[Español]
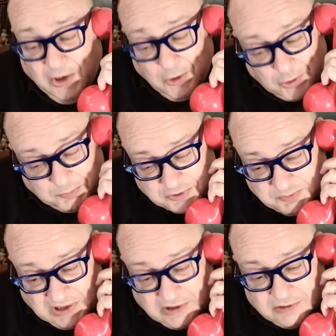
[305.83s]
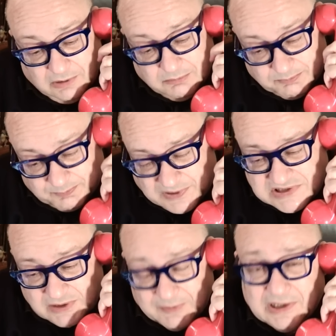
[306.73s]
No, pues mira,
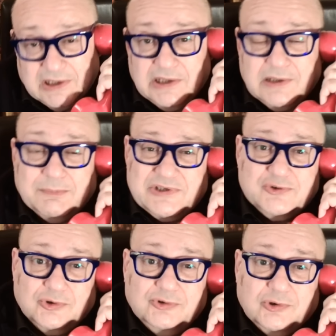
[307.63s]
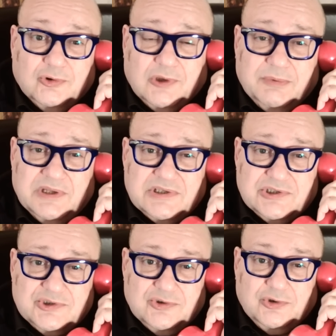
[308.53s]
pensaba que era más tonto lo que habías
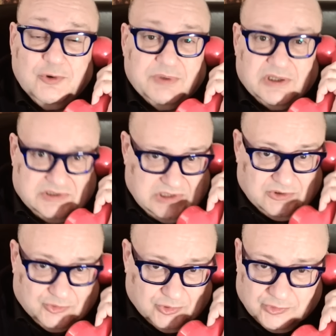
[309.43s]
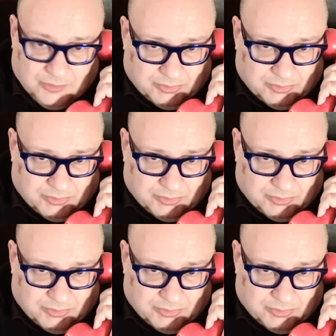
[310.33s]
hecho, y hombre, siendo tonto,